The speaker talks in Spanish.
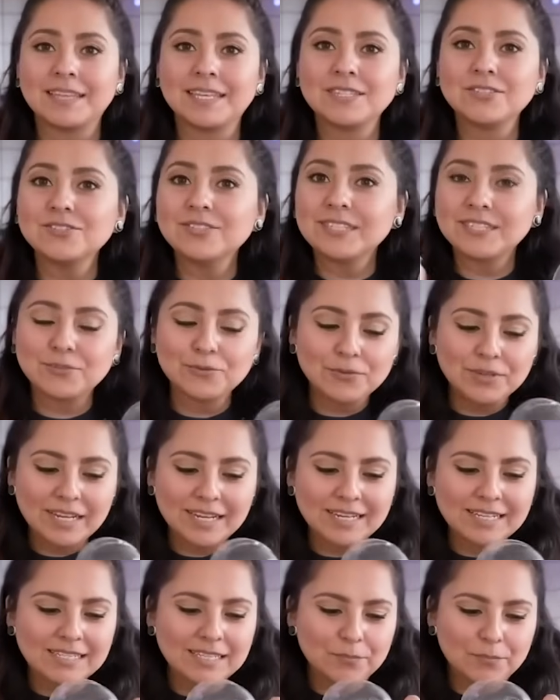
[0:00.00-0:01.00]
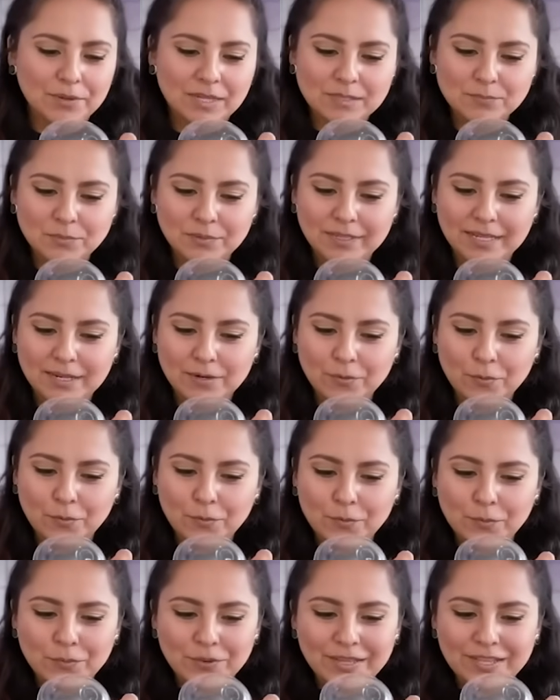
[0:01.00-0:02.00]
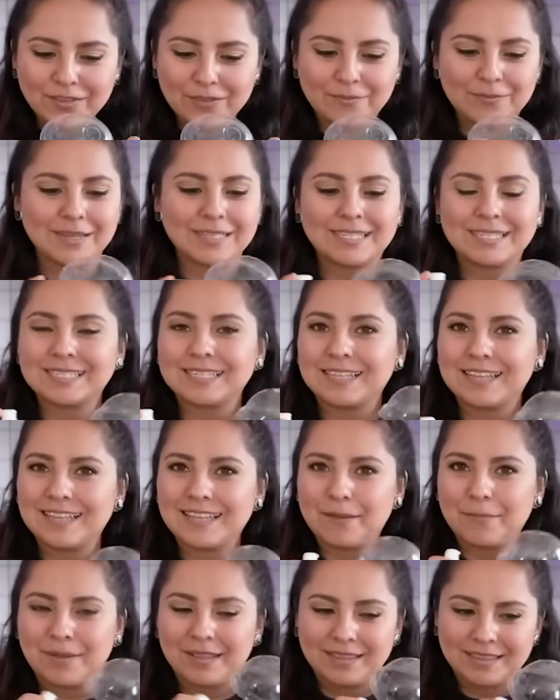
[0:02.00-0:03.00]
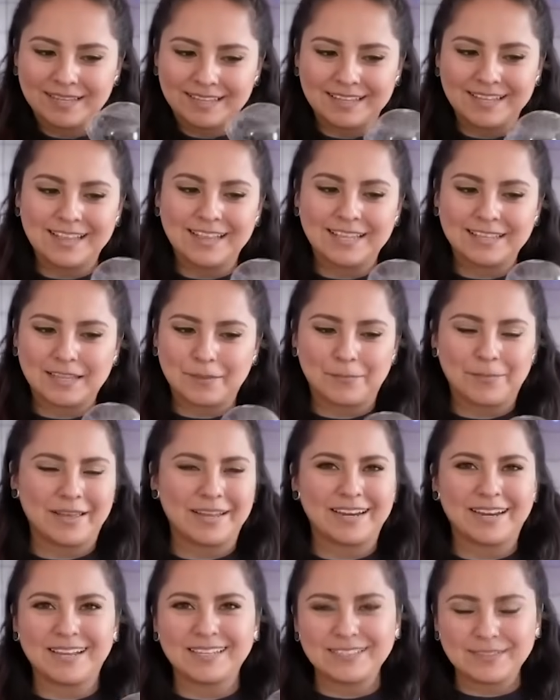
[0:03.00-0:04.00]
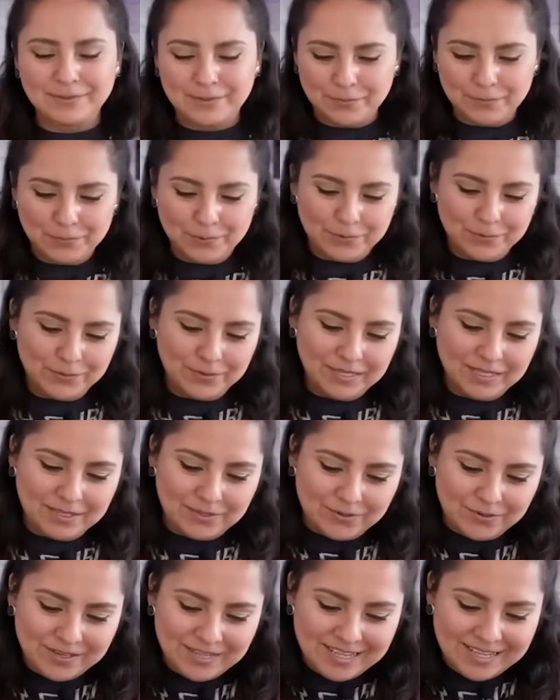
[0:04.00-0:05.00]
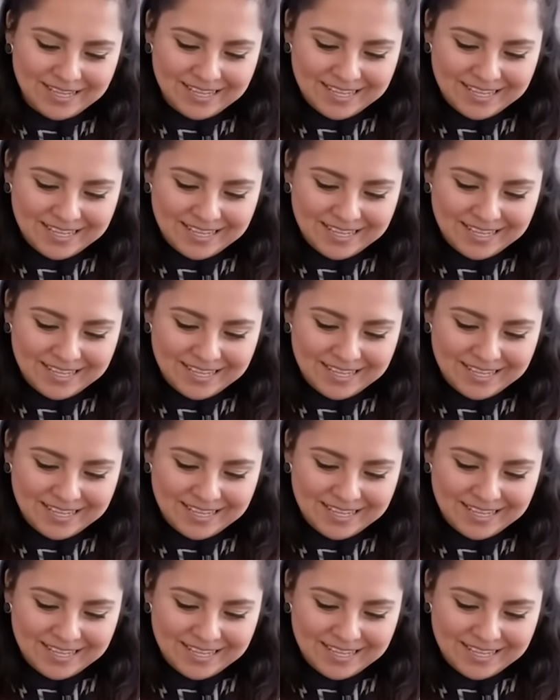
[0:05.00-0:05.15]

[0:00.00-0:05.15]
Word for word: De hecho si tú quieres le puedes poner un poquito más así de diamantina en la tapadera, se ve muy bonito.